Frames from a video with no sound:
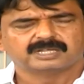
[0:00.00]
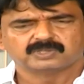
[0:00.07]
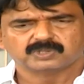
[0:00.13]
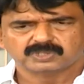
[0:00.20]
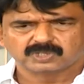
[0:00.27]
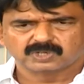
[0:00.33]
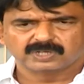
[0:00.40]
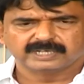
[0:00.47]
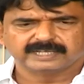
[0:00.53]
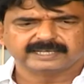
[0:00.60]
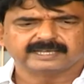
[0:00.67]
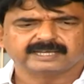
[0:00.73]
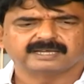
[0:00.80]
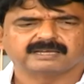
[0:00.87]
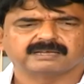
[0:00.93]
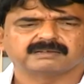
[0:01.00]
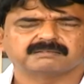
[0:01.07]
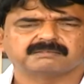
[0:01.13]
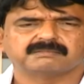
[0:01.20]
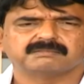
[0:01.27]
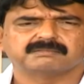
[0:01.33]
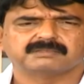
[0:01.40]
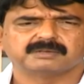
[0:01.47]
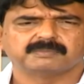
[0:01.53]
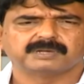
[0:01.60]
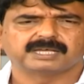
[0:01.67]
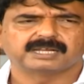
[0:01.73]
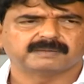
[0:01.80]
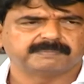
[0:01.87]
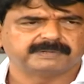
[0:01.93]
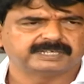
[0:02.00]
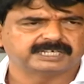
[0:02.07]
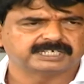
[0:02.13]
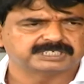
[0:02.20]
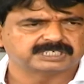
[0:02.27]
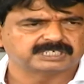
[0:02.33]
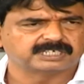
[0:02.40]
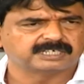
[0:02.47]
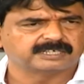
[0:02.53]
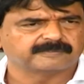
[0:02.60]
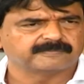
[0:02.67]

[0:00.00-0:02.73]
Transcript: తొందరలోనే ఆ త్రిబుల్ ఆర్ అప్లికేషన్ని